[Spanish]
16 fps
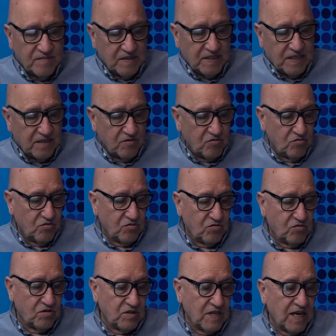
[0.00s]
quien
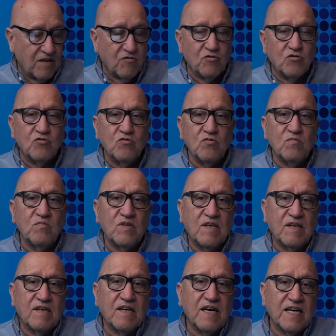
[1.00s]
nos
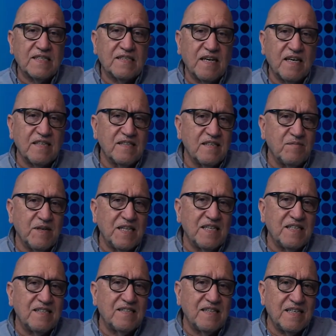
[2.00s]
acostumbra a traer temas de
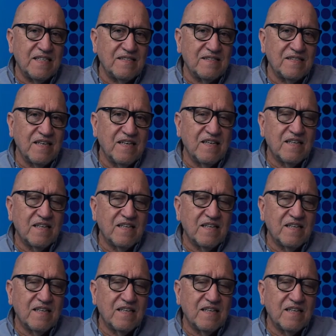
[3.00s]
interés